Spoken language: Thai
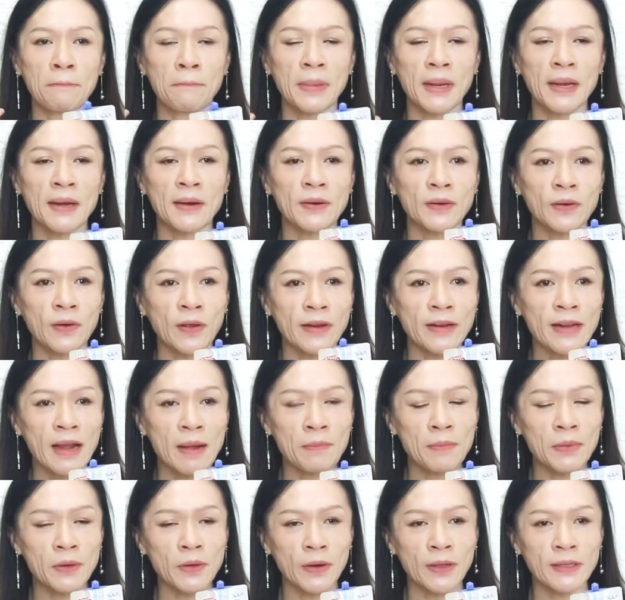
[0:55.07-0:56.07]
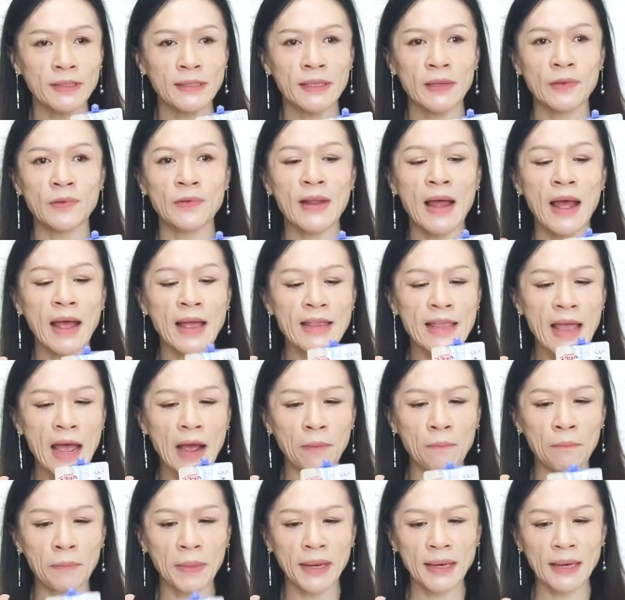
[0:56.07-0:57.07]
ปิดรอยดำรอยสิวได้อย่า
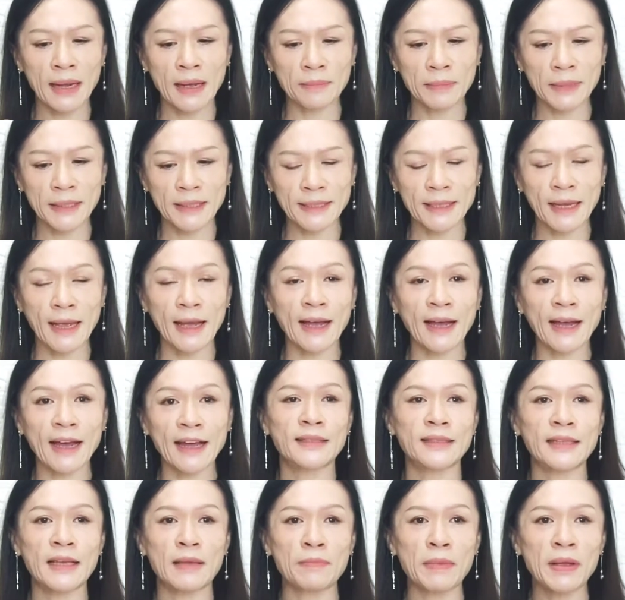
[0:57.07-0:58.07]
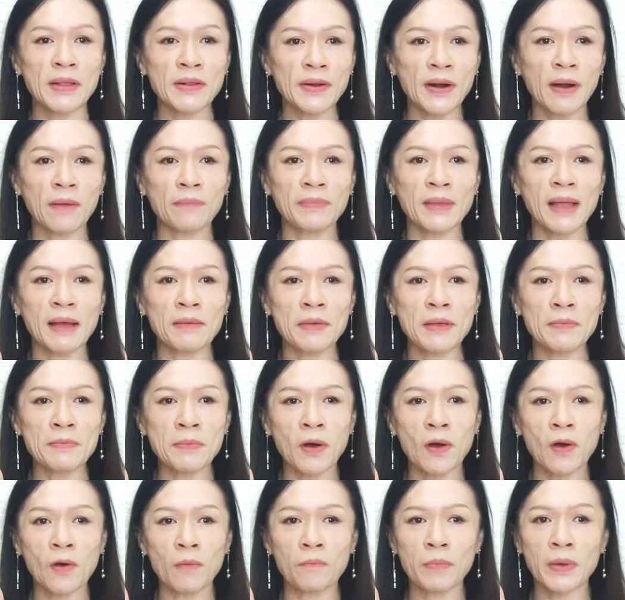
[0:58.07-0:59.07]
งเป็นธรรมชาติสีไม่ดรอปหน้าไม่
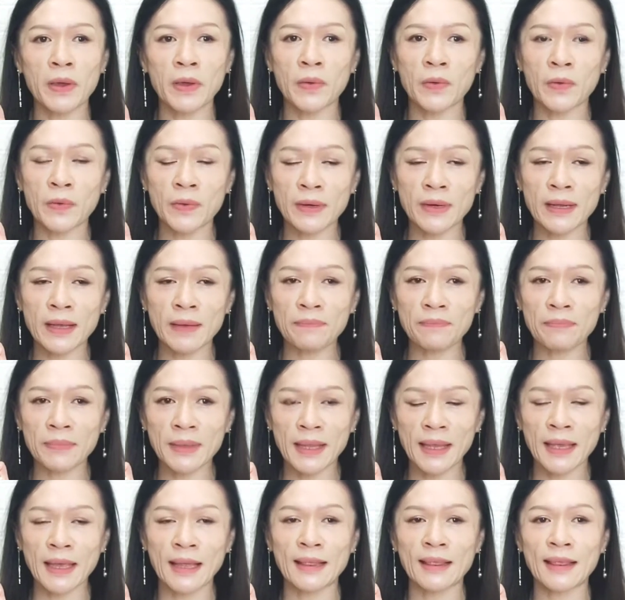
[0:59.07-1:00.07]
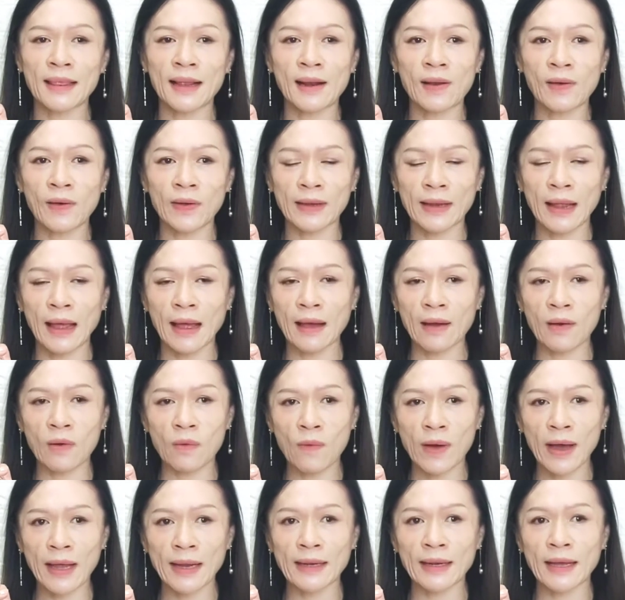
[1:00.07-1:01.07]
มองผิวเรียบเนียนตลอดทั้ง
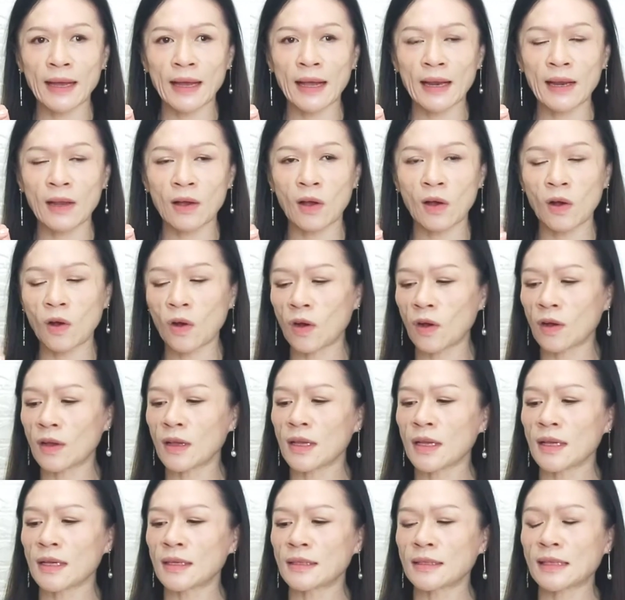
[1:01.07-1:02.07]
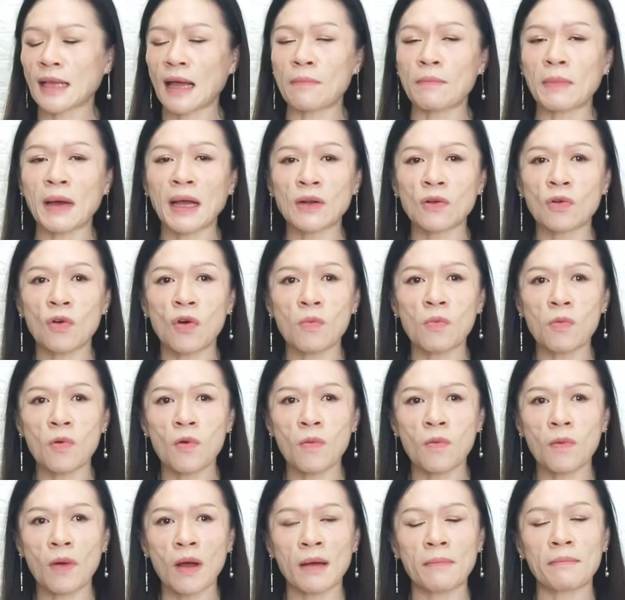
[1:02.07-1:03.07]
วันนะคะแล้วก็สามารถควบ
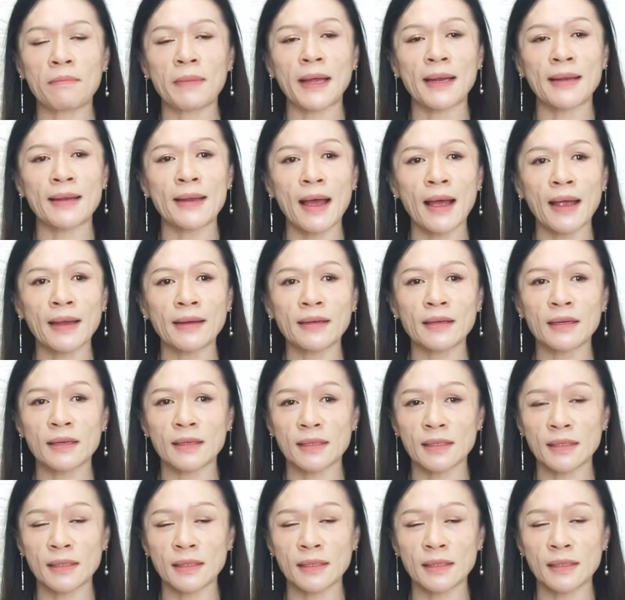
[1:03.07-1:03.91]
คุมความมันได้ถึง